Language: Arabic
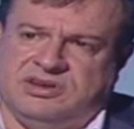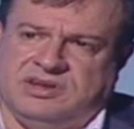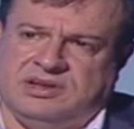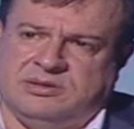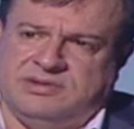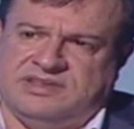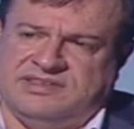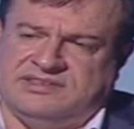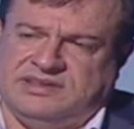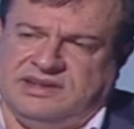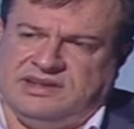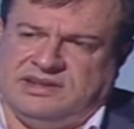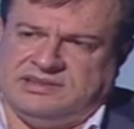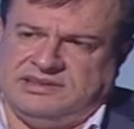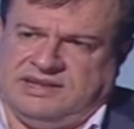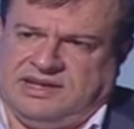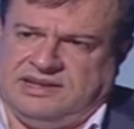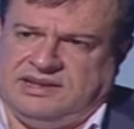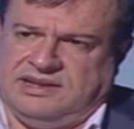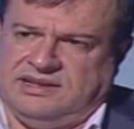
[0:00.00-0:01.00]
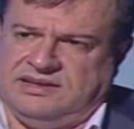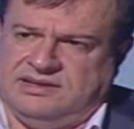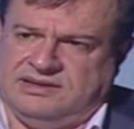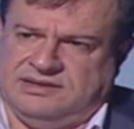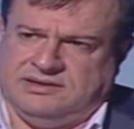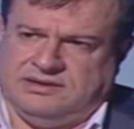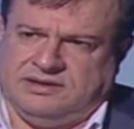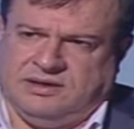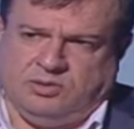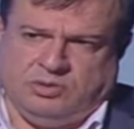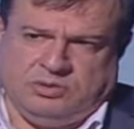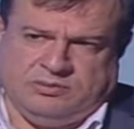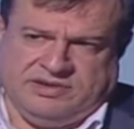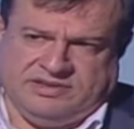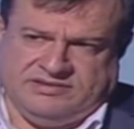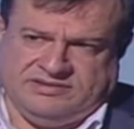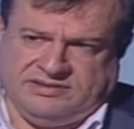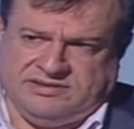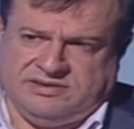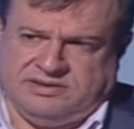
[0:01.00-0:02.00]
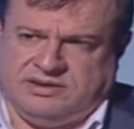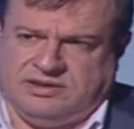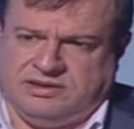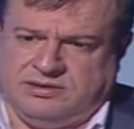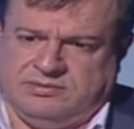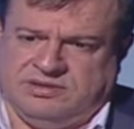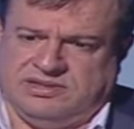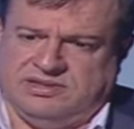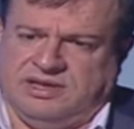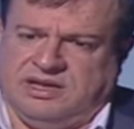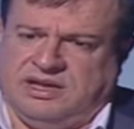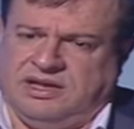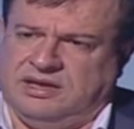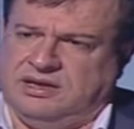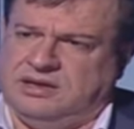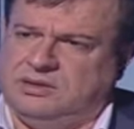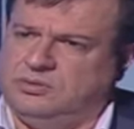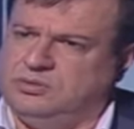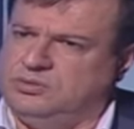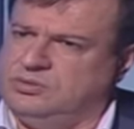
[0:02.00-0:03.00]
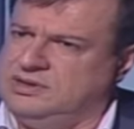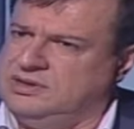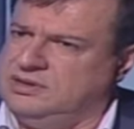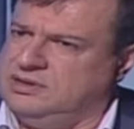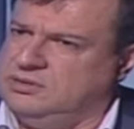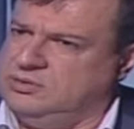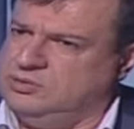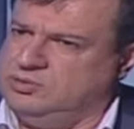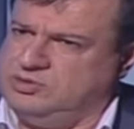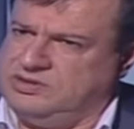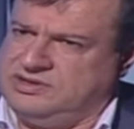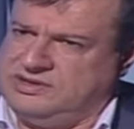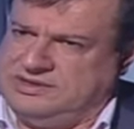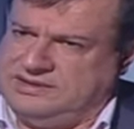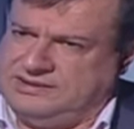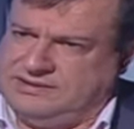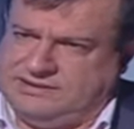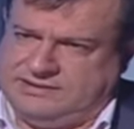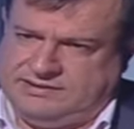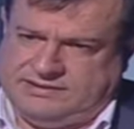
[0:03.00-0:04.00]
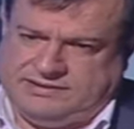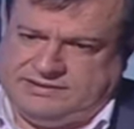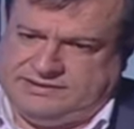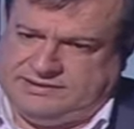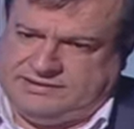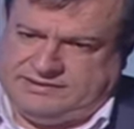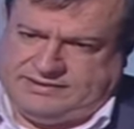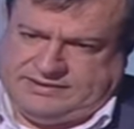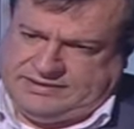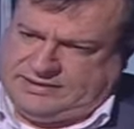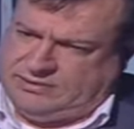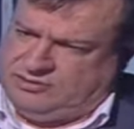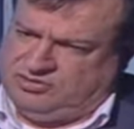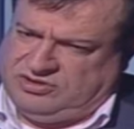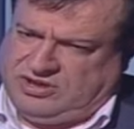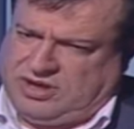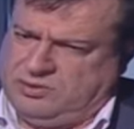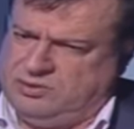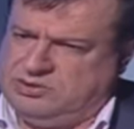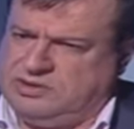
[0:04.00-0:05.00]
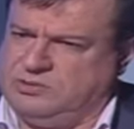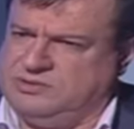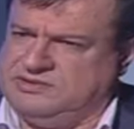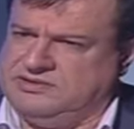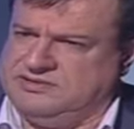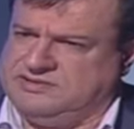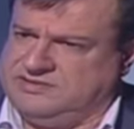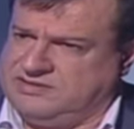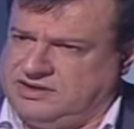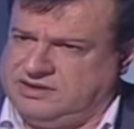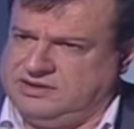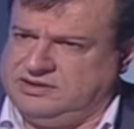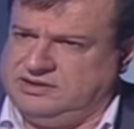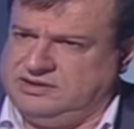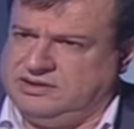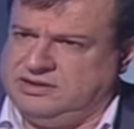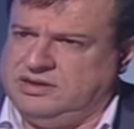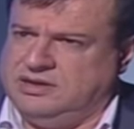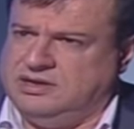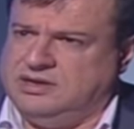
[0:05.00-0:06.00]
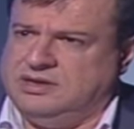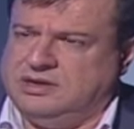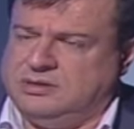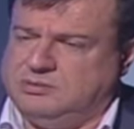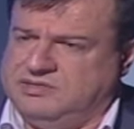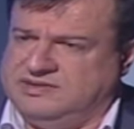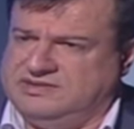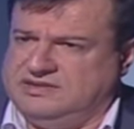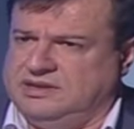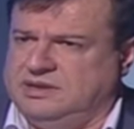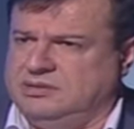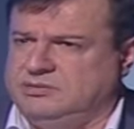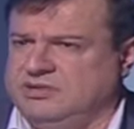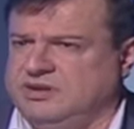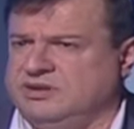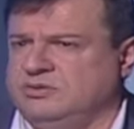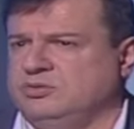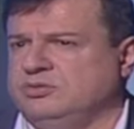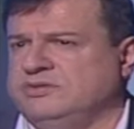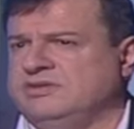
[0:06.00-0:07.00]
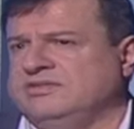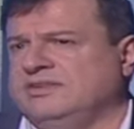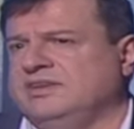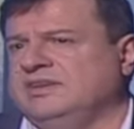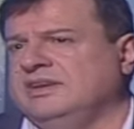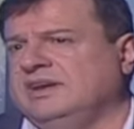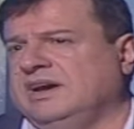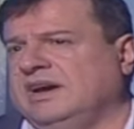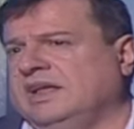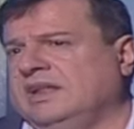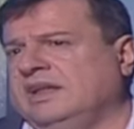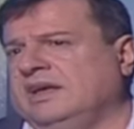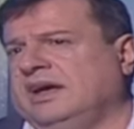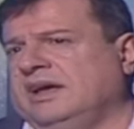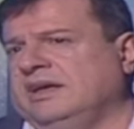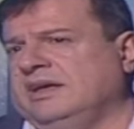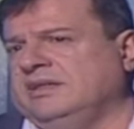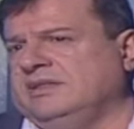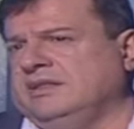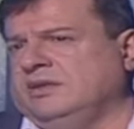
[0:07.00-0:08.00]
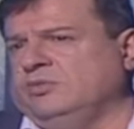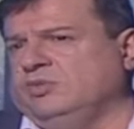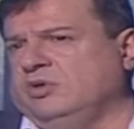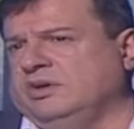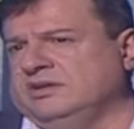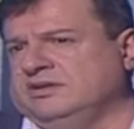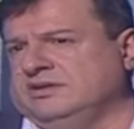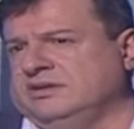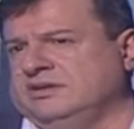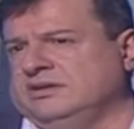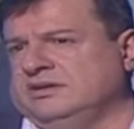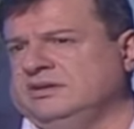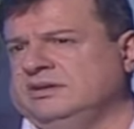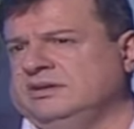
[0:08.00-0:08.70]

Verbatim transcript: اللي بيتسلط على او اللي بيحتكر البضاعه والامور اللي هي مش نحويه الوصف صحيح نعم. بس لها مردود سيء على حياه المواطن نعم